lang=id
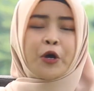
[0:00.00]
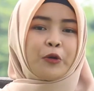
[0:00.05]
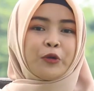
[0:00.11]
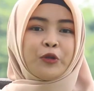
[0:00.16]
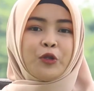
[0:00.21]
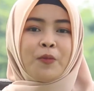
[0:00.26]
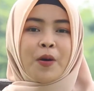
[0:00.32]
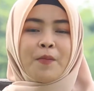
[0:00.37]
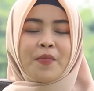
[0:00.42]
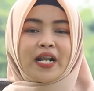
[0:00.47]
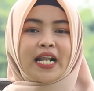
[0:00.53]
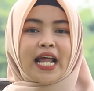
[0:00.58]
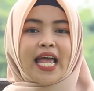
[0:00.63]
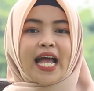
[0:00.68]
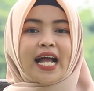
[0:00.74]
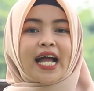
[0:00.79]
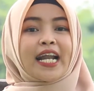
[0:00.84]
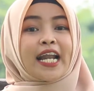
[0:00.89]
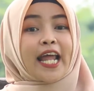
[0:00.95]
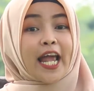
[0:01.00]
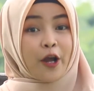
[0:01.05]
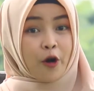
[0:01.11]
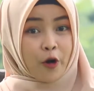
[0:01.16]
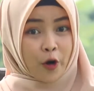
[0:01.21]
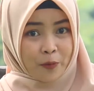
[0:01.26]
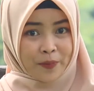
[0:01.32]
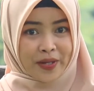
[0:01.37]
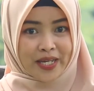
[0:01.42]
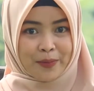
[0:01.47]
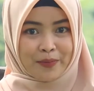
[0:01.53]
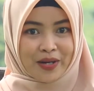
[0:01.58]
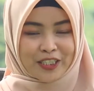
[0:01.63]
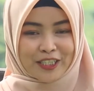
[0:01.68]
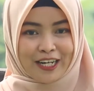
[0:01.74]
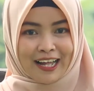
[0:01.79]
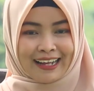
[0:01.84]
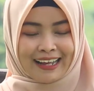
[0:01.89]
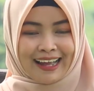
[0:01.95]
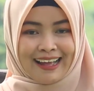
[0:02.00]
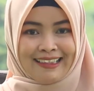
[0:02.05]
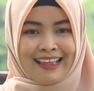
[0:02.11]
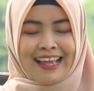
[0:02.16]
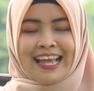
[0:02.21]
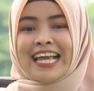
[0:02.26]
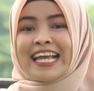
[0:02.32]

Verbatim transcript: untuk memberdayakan ekonomi di masyarakat,